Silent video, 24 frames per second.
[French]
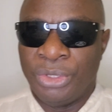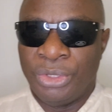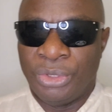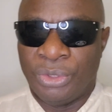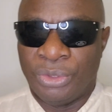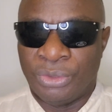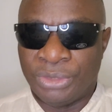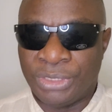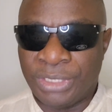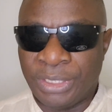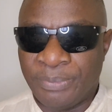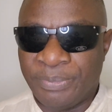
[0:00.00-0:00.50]

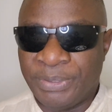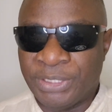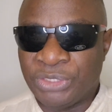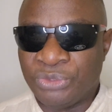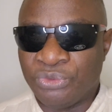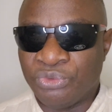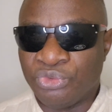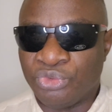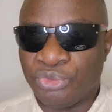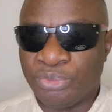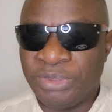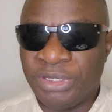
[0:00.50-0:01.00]
Oh, à pas
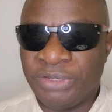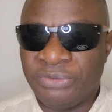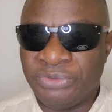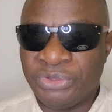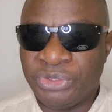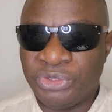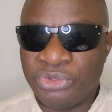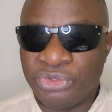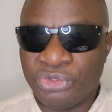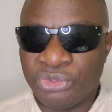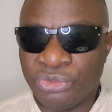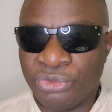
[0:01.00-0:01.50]
tous,
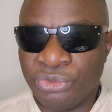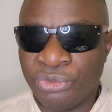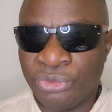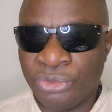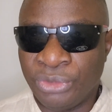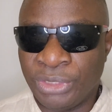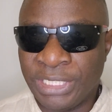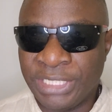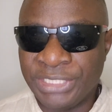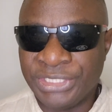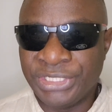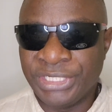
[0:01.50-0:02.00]
bienvenue
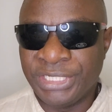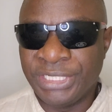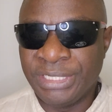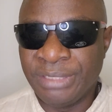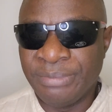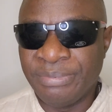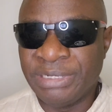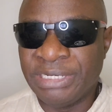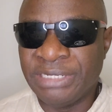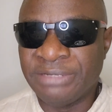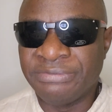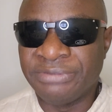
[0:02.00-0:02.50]
sur la chaîne des
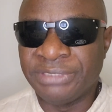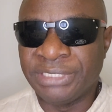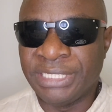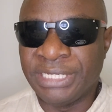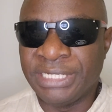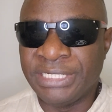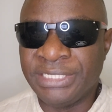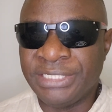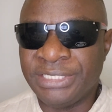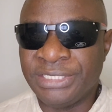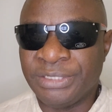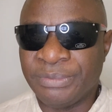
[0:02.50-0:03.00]

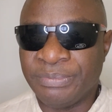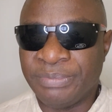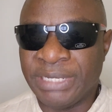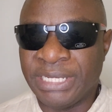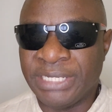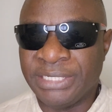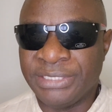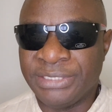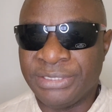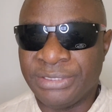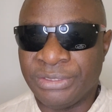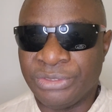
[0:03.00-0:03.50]
panafricanistes par
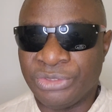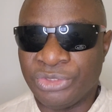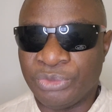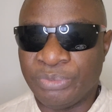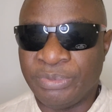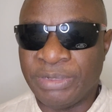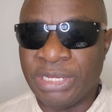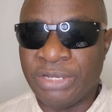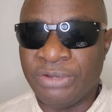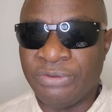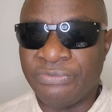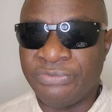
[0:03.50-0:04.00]
essence,
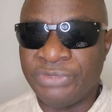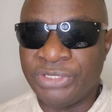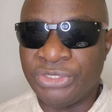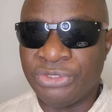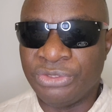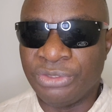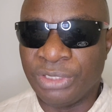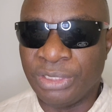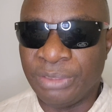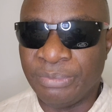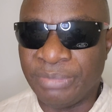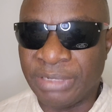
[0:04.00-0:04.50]
par
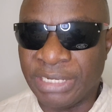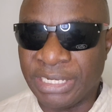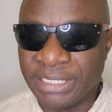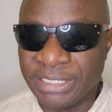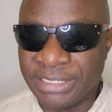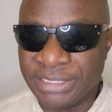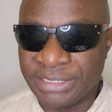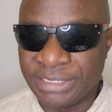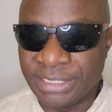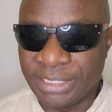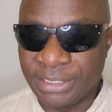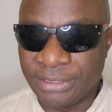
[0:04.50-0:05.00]
conviction et par
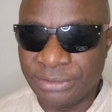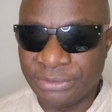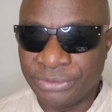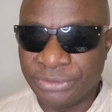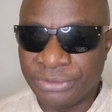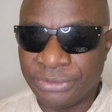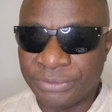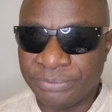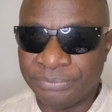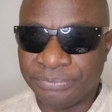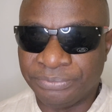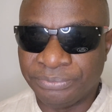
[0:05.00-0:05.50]

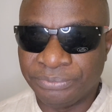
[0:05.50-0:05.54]
excellence.